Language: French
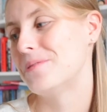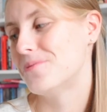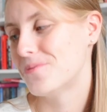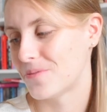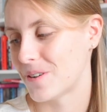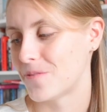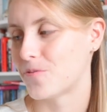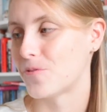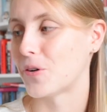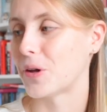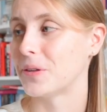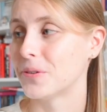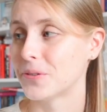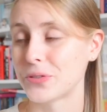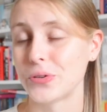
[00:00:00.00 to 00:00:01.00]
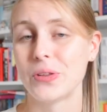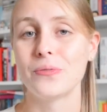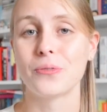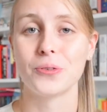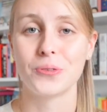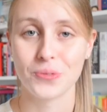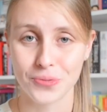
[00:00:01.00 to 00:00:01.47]
une nouvelle fois dans ce
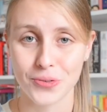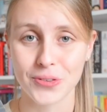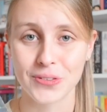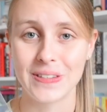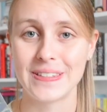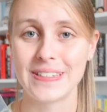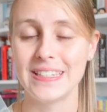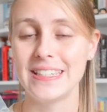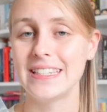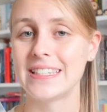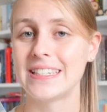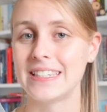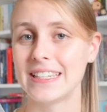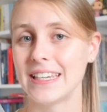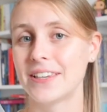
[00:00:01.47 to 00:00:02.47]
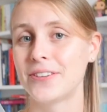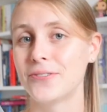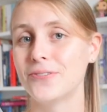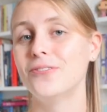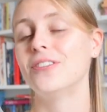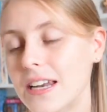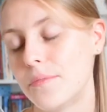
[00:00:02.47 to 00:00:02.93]
livre de fantasy, c'est que
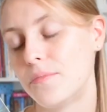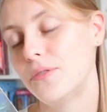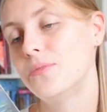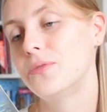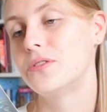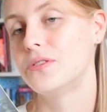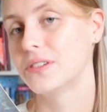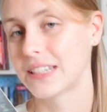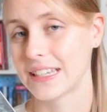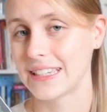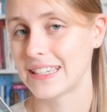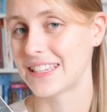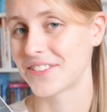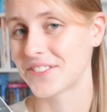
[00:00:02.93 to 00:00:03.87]
la plume de l'autrice est